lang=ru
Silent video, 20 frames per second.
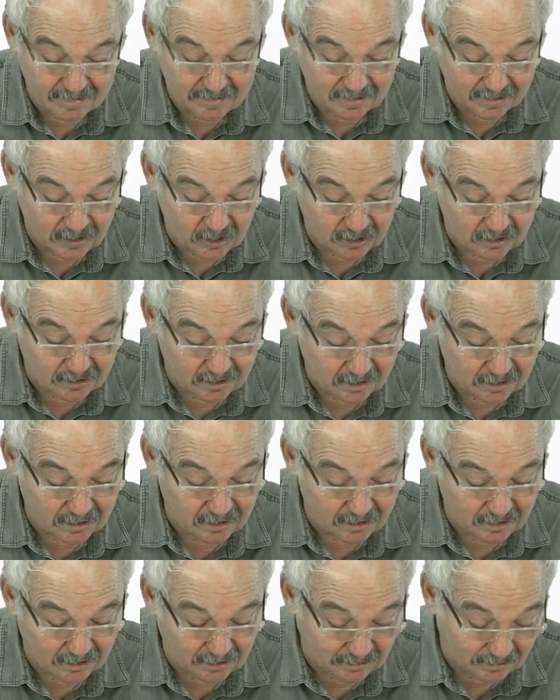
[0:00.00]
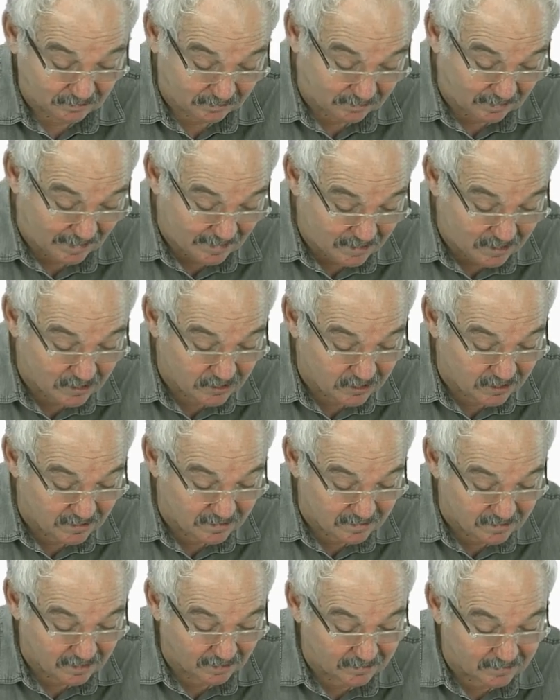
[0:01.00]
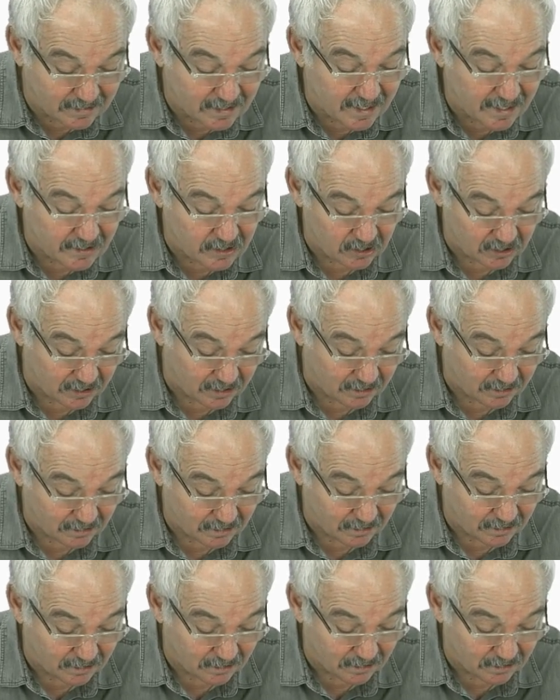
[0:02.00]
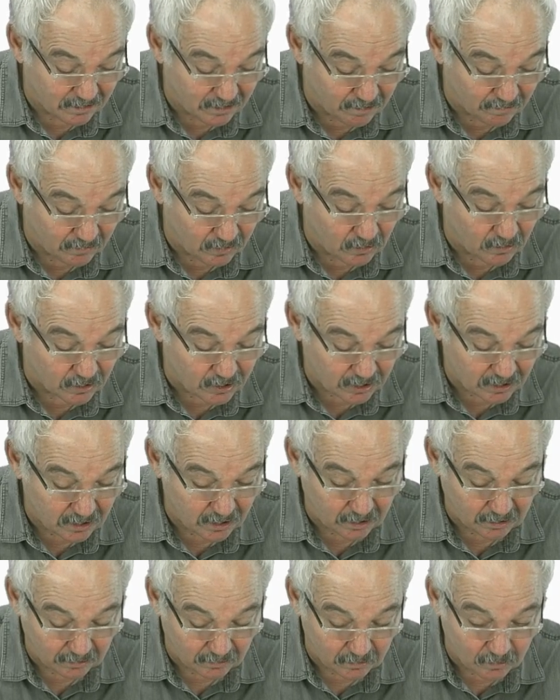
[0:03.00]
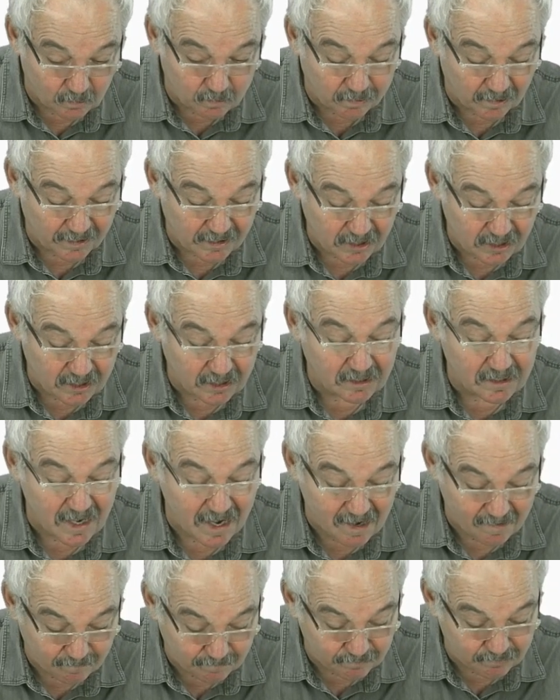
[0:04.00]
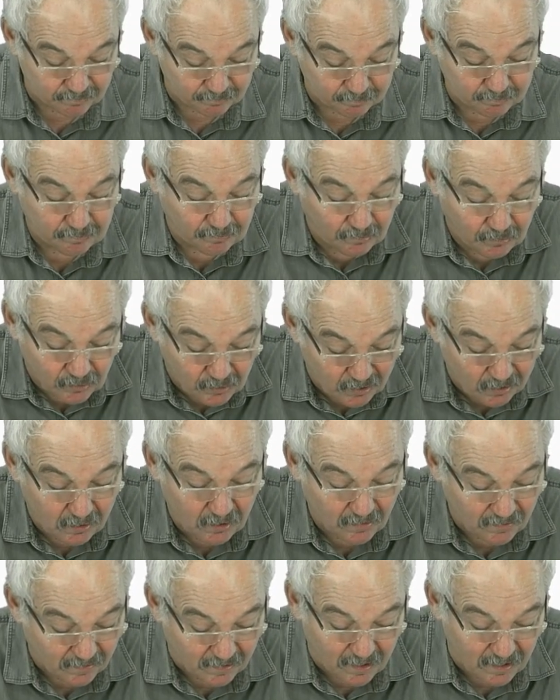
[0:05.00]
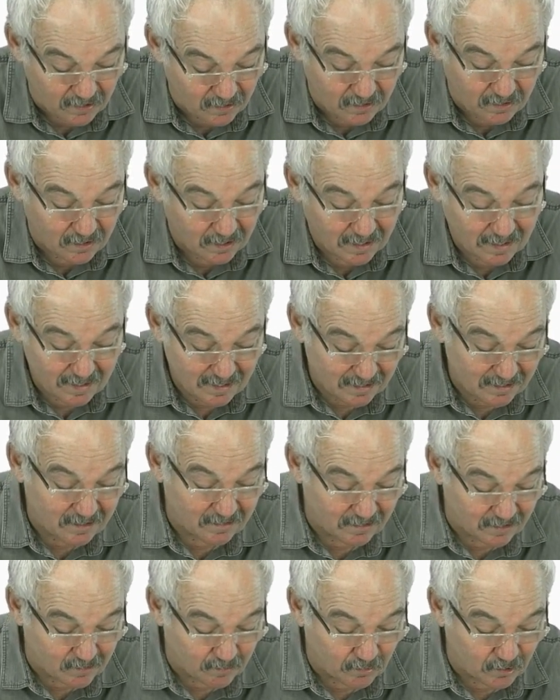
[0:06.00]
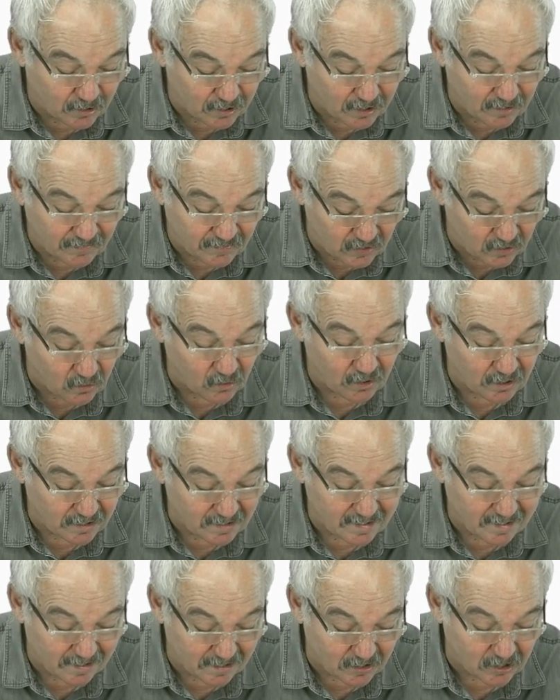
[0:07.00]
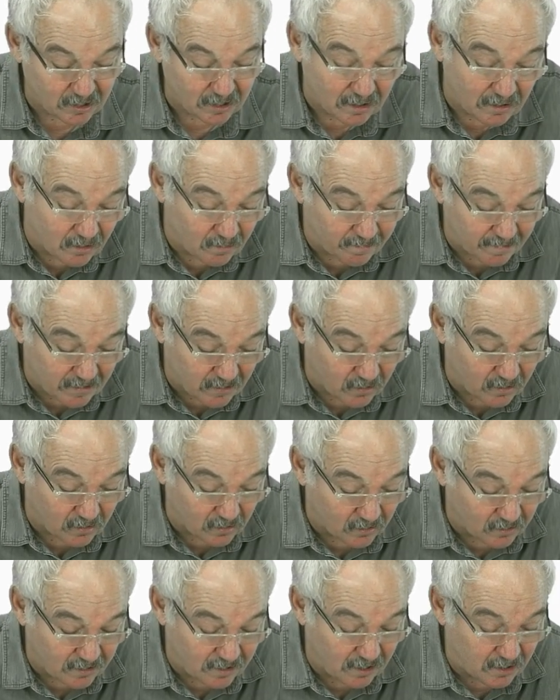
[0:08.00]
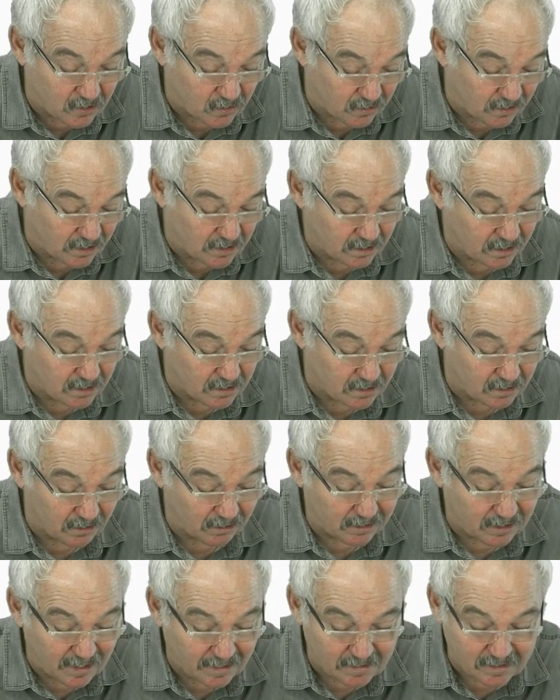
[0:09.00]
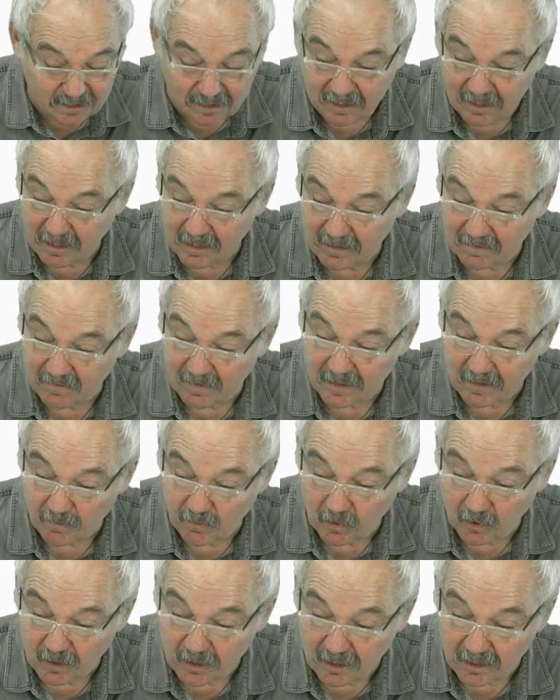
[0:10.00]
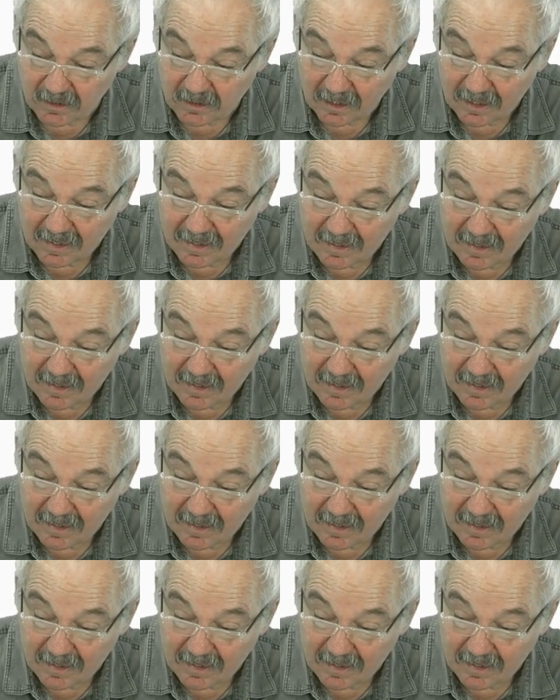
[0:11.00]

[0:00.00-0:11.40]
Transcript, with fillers: Значит, э, конечно, задача э, немножко упрощена, условия ее невозможно все изложить, но поскольку здесь у нас консультация, есть возможность